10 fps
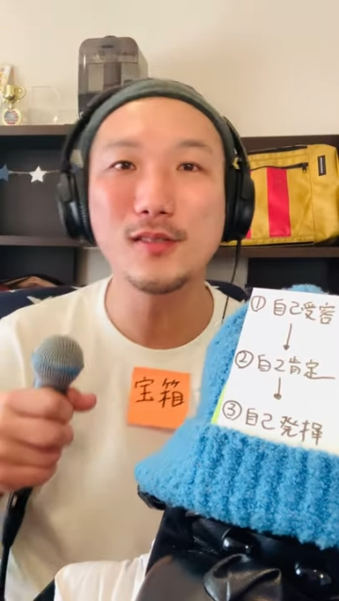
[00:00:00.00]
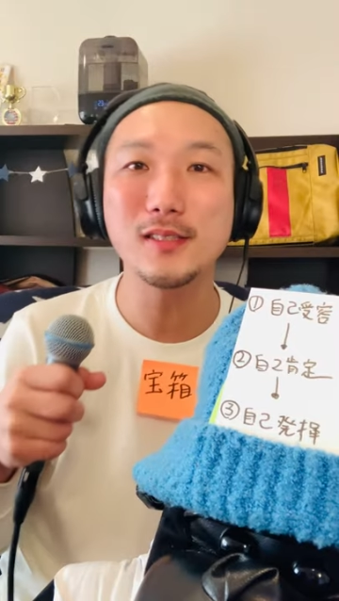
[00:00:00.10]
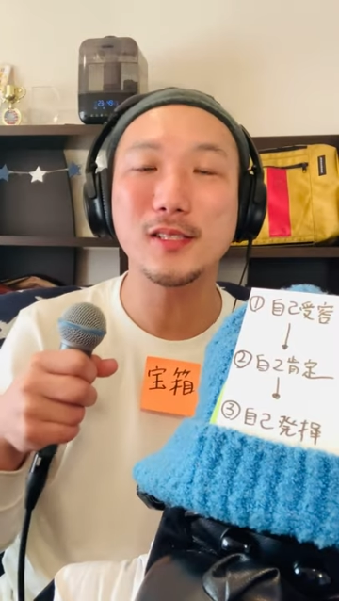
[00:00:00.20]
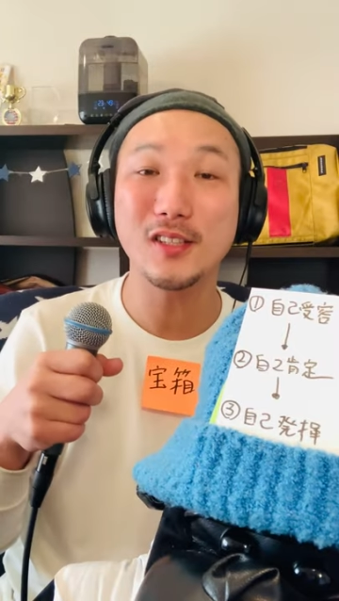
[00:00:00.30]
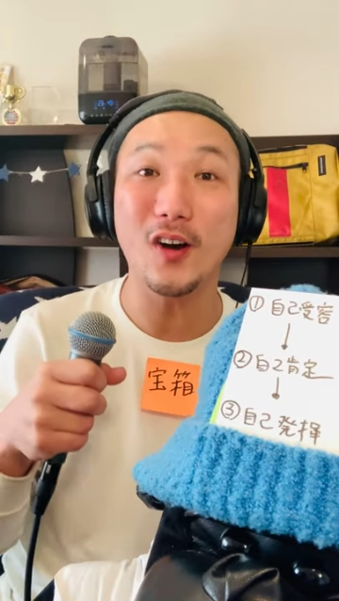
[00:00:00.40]
うす
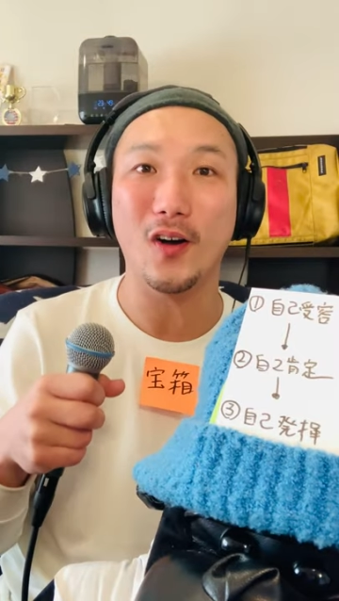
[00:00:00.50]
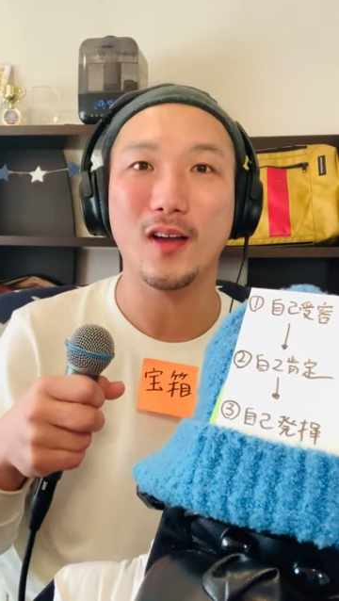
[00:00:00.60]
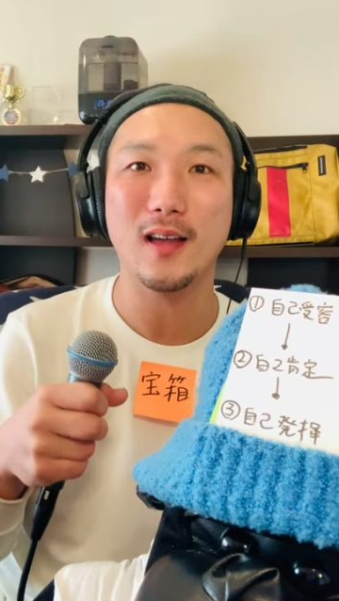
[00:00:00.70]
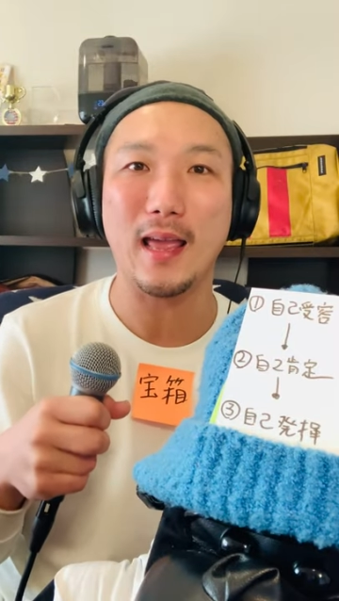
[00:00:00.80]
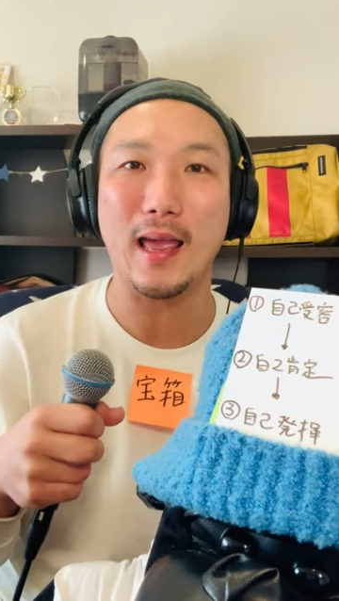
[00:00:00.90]
ると、
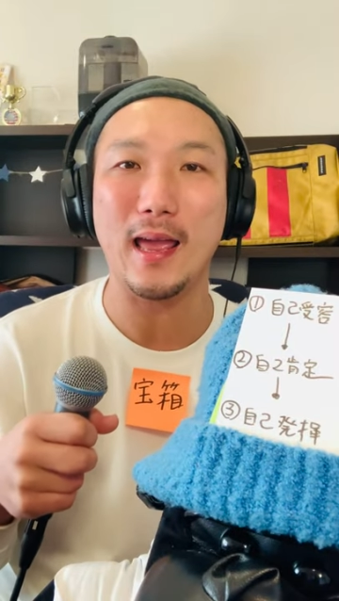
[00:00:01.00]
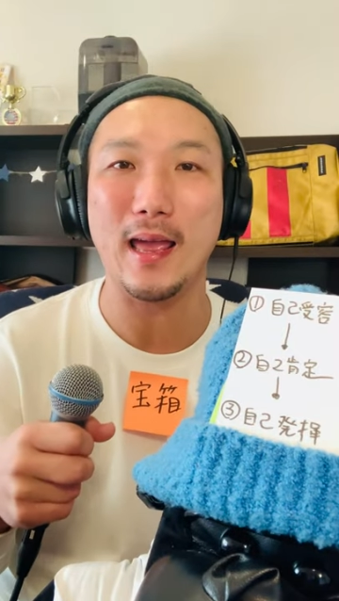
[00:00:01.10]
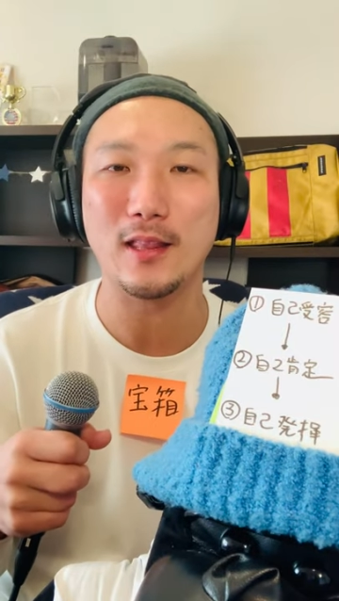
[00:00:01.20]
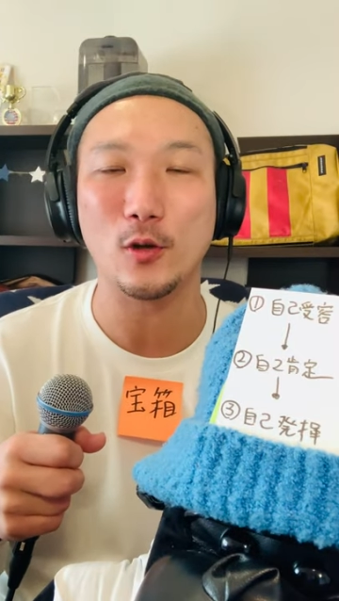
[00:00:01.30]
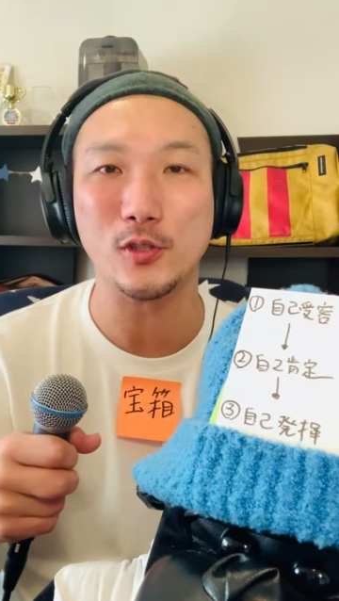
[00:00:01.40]

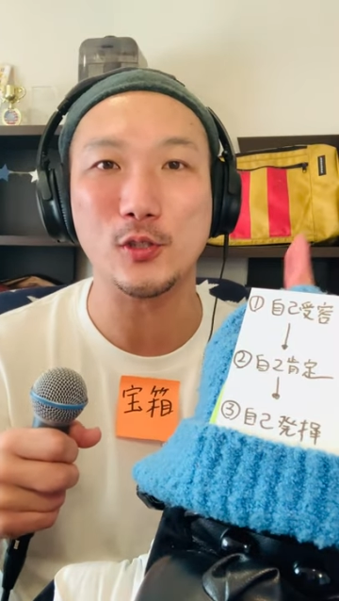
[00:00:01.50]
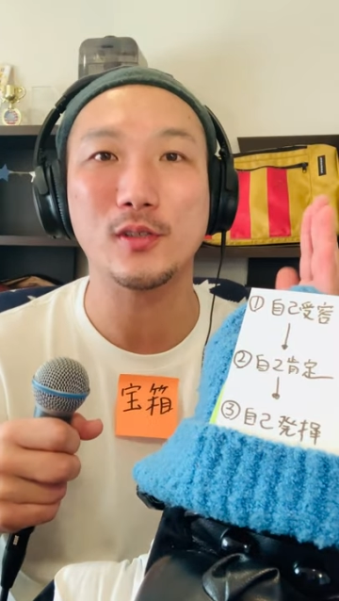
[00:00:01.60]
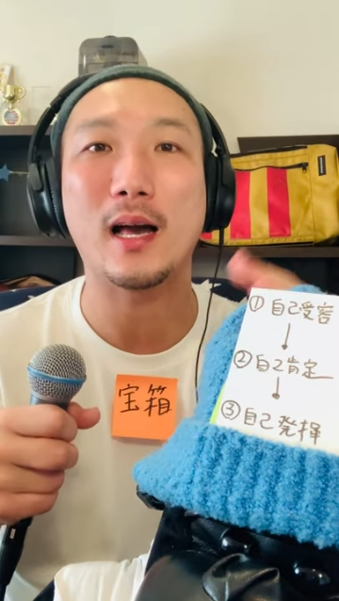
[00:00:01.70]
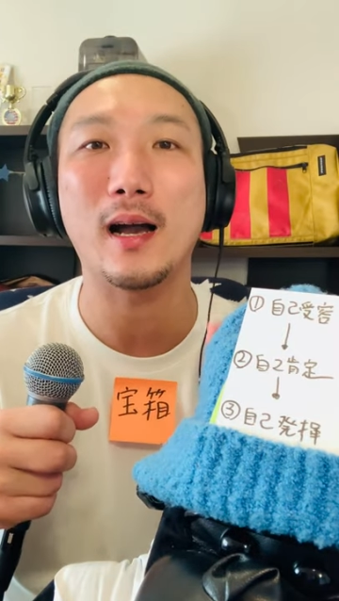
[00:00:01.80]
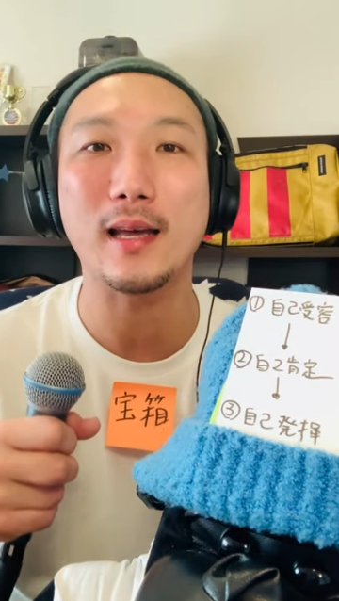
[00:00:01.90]
習
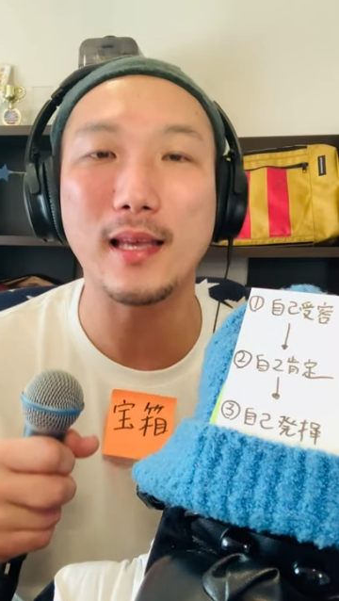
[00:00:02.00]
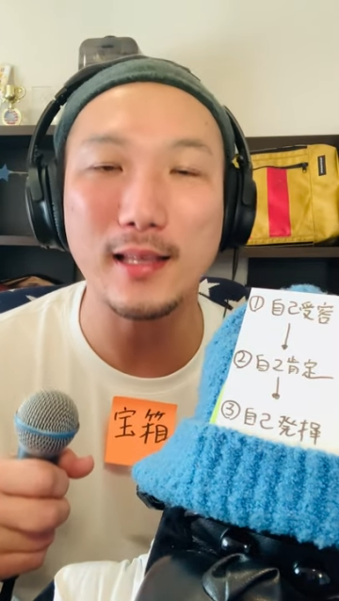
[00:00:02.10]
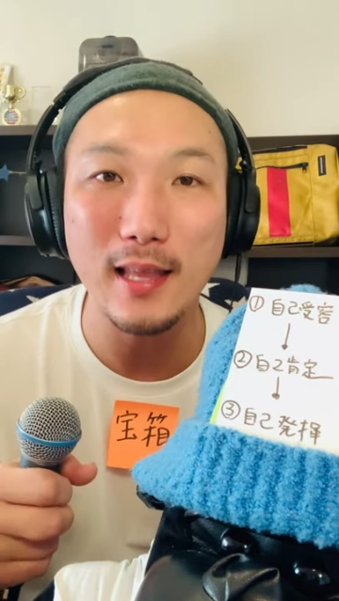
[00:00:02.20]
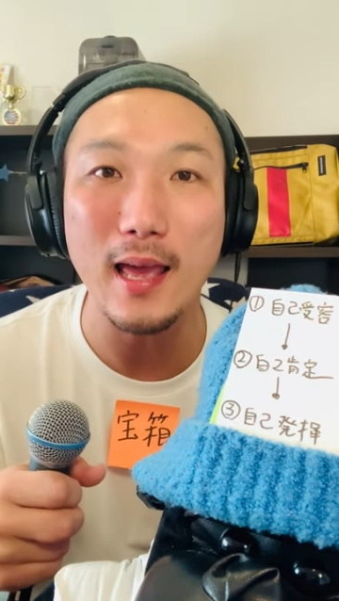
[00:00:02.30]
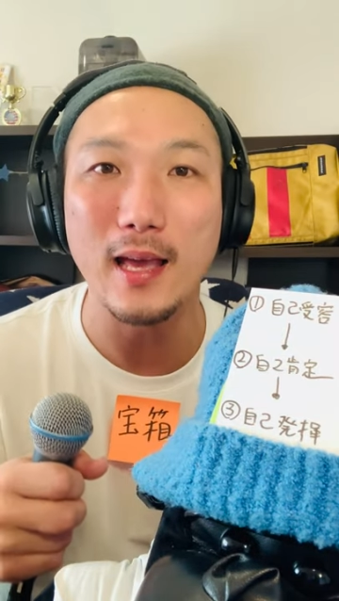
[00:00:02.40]
慣化でき
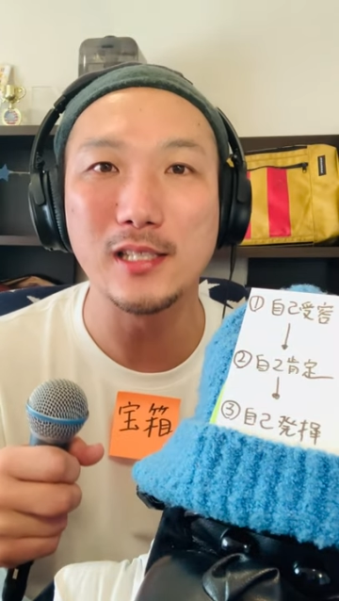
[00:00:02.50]
て